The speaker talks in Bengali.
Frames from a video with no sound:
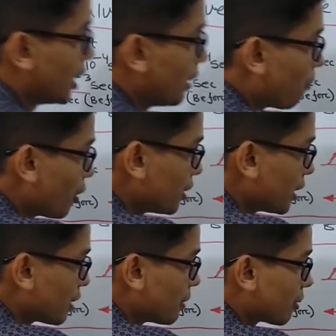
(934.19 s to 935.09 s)
এই পয়েন্ট
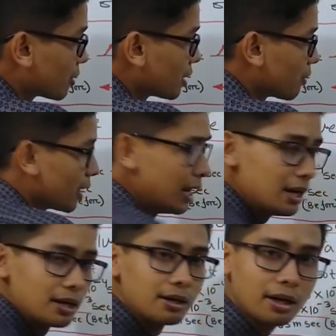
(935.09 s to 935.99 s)
থেকে বের করতে বললে
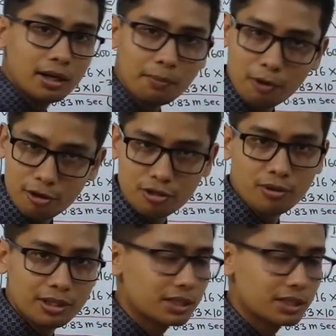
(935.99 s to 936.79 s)
নেগেটিভ কস করে